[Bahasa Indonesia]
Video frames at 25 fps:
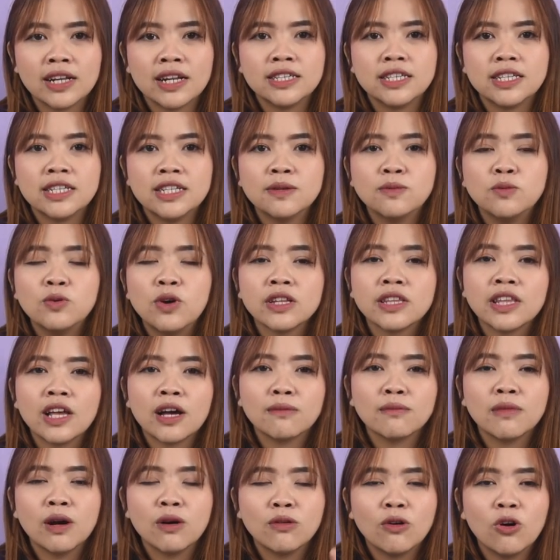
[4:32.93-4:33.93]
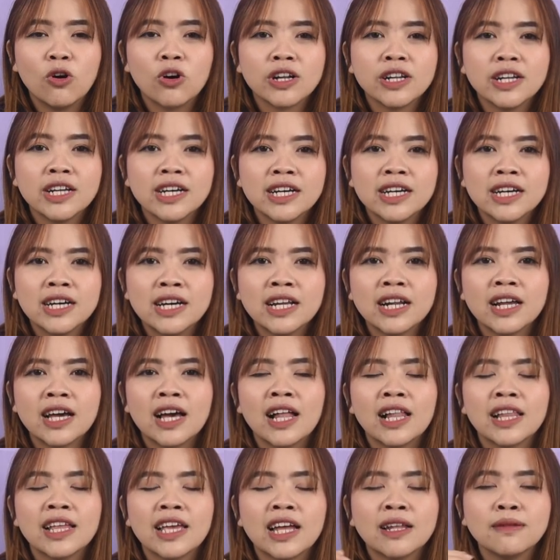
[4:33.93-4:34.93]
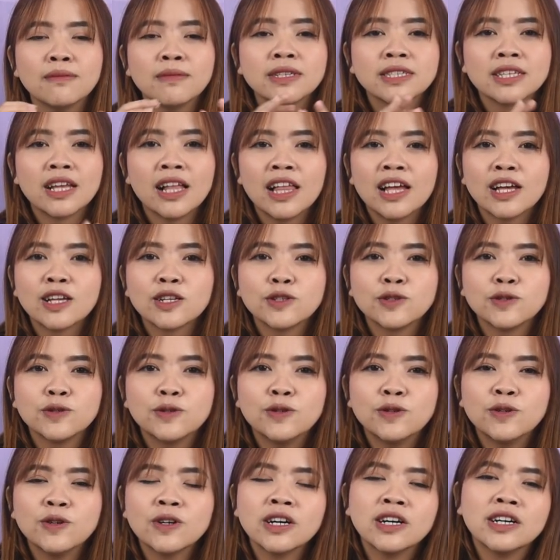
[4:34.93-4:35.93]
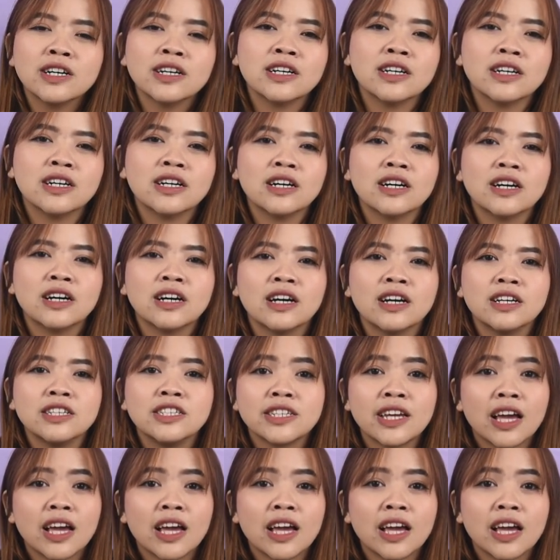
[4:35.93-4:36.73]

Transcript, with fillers: Nah, jadi buat yang mau order, kalian bisa langsung uh,